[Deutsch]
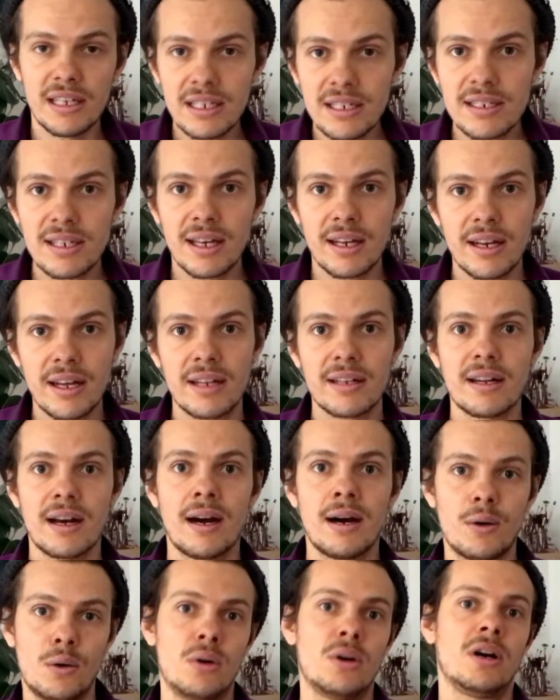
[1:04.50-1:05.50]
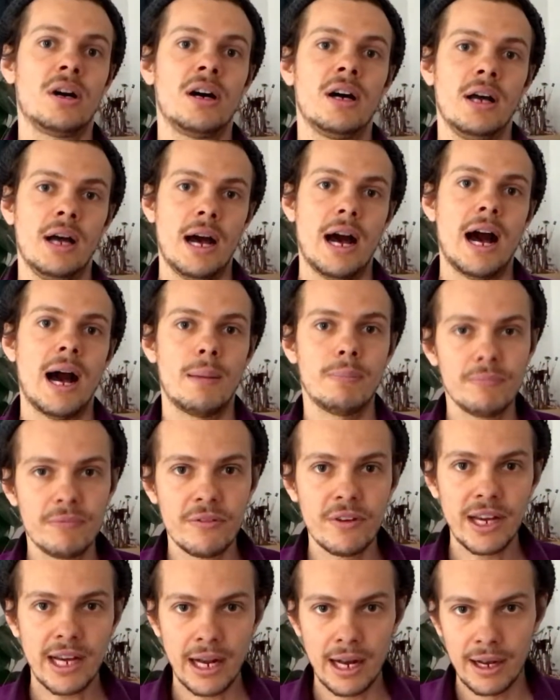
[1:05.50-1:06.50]
Internet auch
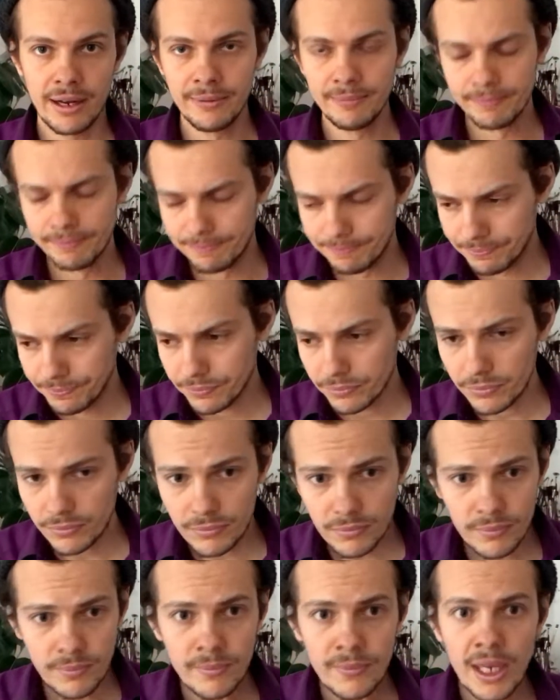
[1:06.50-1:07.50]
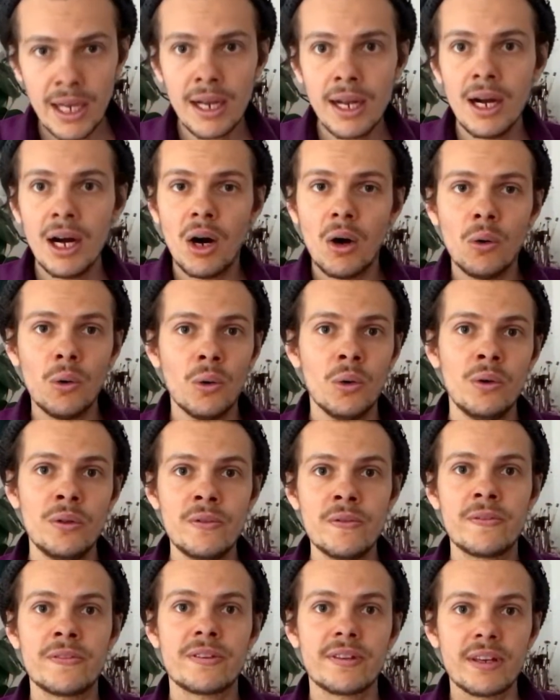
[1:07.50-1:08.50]
abwickeln.
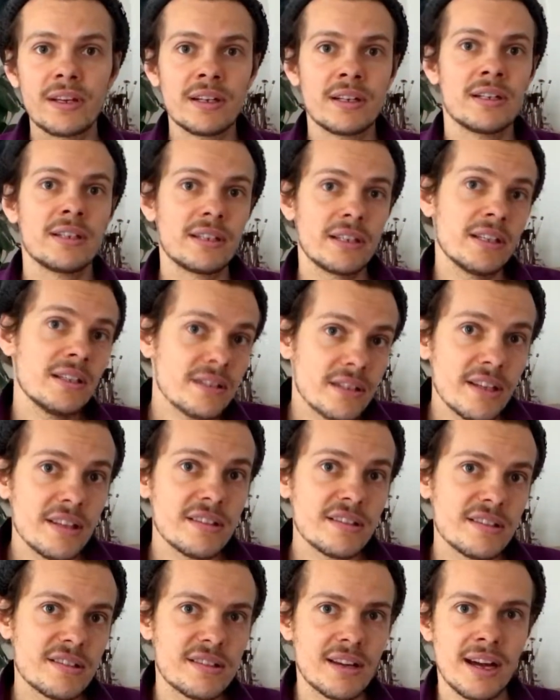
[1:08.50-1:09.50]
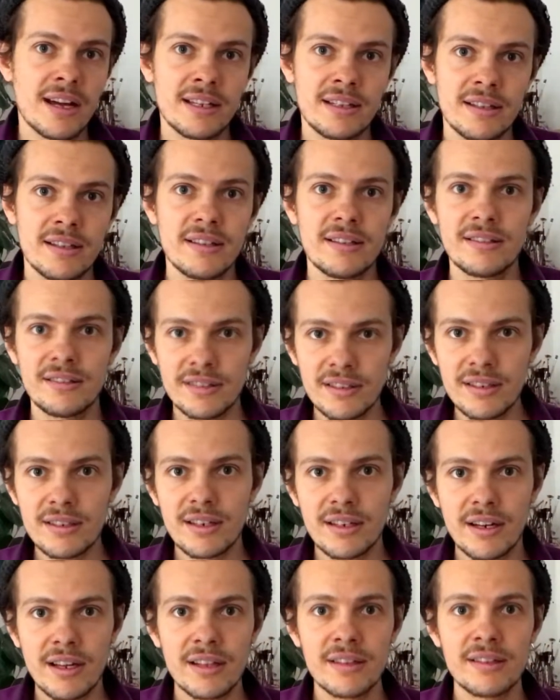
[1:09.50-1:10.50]
Und äh, in diesen Zeiten des
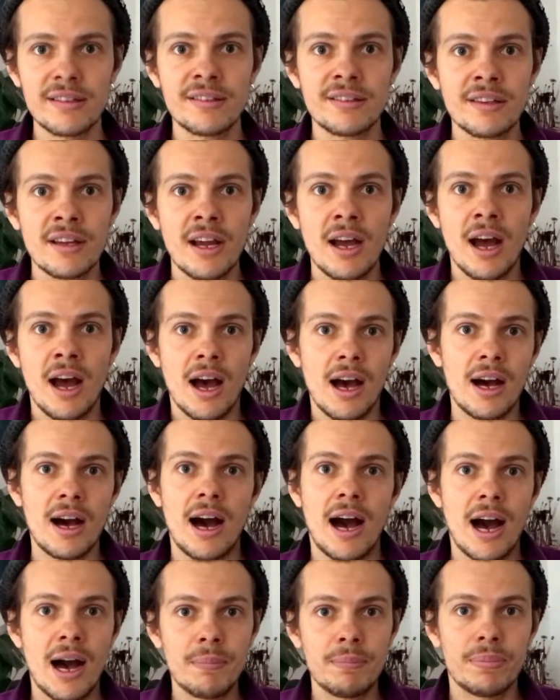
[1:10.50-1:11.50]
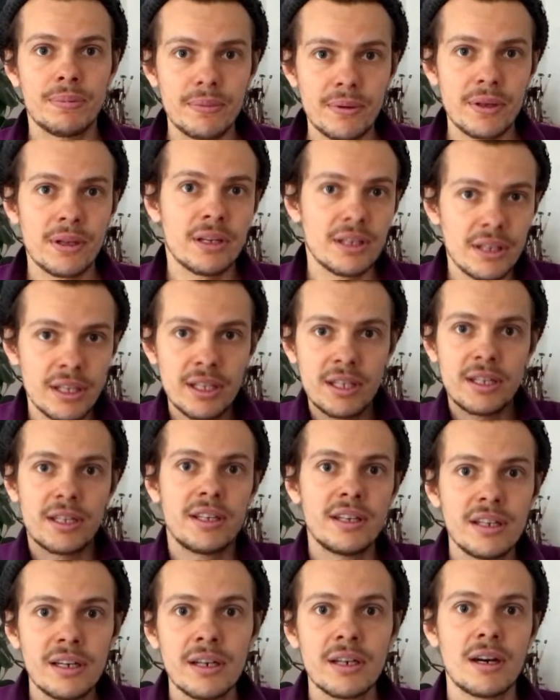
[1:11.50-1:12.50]
Internets habe ich
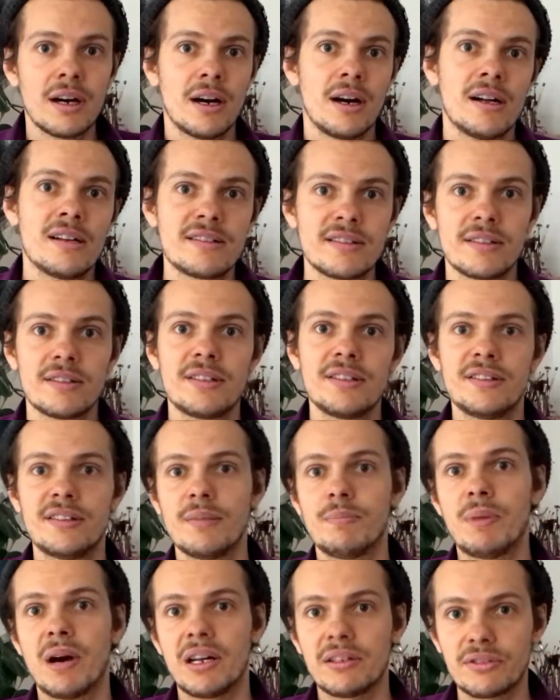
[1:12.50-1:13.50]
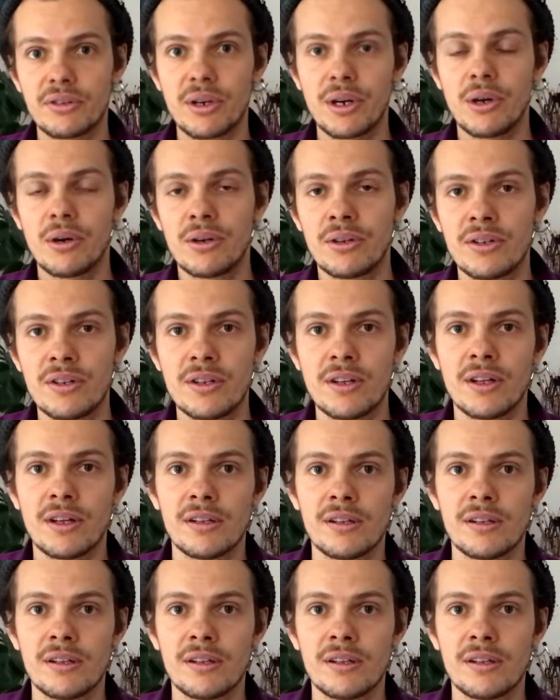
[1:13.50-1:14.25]
hier also diese Patreon